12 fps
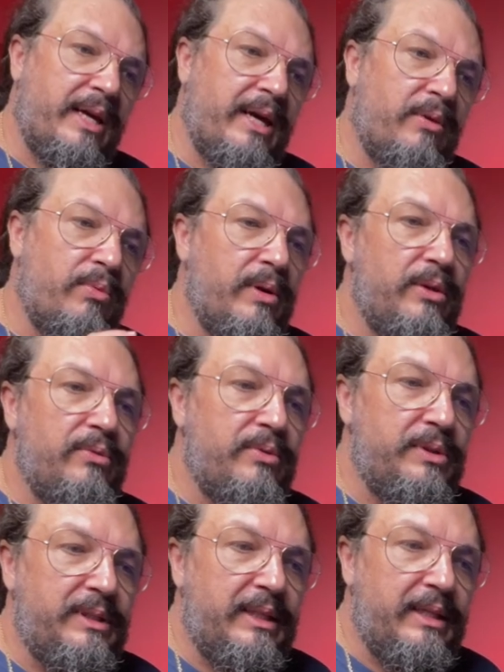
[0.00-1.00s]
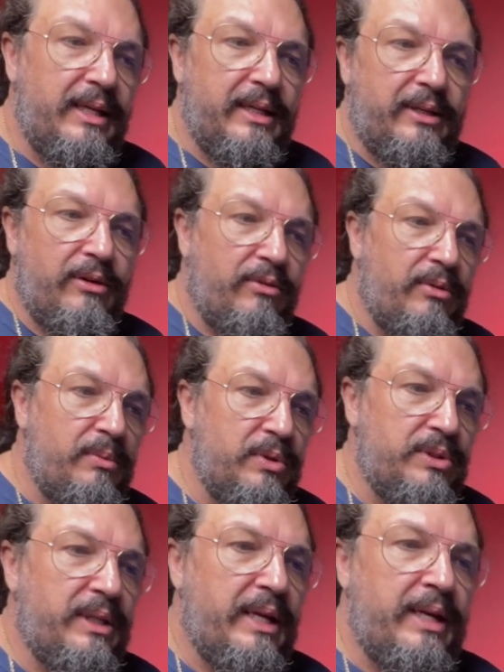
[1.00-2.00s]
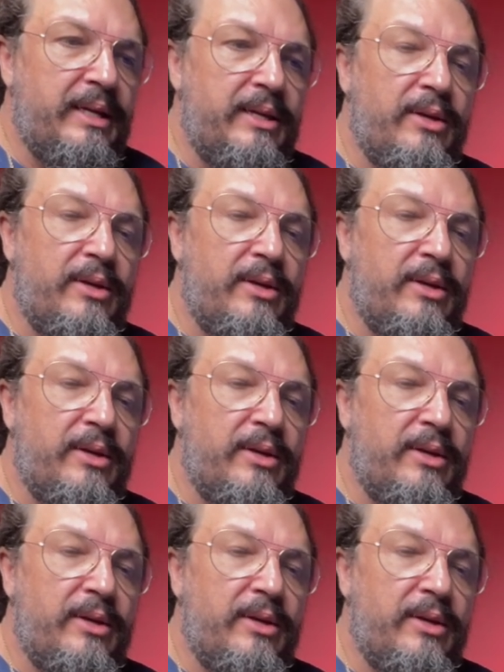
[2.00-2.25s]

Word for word: É quando você tem aqui, ó, vou mostrar